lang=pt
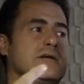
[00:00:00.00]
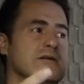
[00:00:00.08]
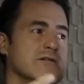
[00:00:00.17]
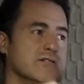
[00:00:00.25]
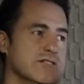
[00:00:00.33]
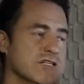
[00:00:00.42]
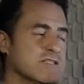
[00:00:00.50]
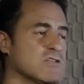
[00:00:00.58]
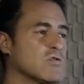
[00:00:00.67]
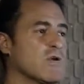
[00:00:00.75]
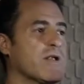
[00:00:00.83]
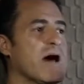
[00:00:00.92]
tinha se
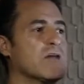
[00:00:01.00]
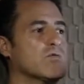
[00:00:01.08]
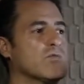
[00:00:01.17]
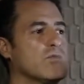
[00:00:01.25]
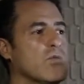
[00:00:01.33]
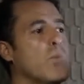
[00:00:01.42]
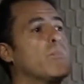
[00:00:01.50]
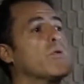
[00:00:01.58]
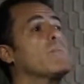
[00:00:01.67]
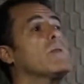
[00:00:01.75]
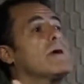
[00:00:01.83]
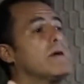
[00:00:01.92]
tornado um
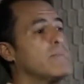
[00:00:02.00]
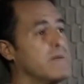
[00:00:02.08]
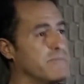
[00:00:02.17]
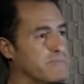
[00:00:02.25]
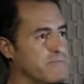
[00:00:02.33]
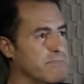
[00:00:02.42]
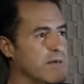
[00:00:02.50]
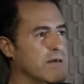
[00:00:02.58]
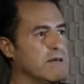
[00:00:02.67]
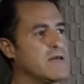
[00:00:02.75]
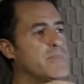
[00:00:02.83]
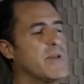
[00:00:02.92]
problema,
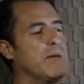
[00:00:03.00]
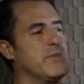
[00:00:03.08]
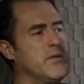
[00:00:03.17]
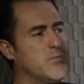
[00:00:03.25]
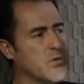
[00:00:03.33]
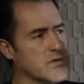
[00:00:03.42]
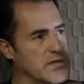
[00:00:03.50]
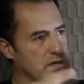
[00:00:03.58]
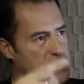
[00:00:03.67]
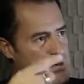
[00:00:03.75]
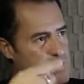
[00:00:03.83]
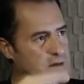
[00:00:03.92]
que para mim
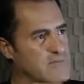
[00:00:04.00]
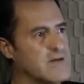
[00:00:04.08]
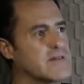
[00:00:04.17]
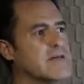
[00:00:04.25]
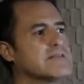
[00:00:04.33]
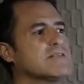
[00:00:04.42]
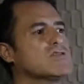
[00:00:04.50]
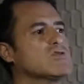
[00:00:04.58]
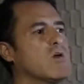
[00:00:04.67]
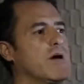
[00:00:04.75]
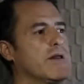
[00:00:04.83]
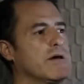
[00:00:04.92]
poder reverter essa
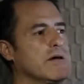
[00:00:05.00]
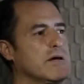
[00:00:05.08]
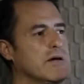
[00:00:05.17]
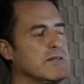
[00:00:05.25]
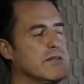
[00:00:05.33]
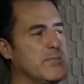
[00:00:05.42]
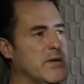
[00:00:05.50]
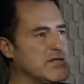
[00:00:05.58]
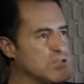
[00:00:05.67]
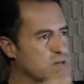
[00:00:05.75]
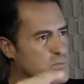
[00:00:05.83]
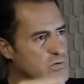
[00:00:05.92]
história
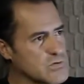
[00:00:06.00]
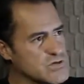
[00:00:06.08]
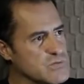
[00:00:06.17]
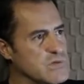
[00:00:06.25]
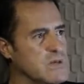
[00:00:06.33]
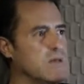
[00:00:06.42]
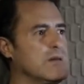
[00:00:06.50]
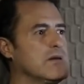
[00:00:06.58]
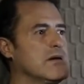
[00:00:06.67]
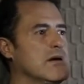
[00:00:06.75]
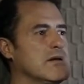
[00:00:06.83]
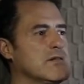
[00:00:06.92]
dependia muito de mim,
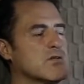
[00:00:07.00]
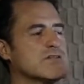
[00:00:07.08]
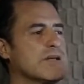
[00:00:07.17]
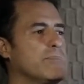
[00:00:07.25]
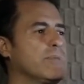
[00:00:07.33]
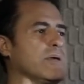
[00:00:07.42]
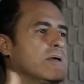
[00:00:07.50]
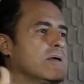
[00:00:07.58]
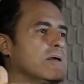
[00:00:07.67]
de eu saber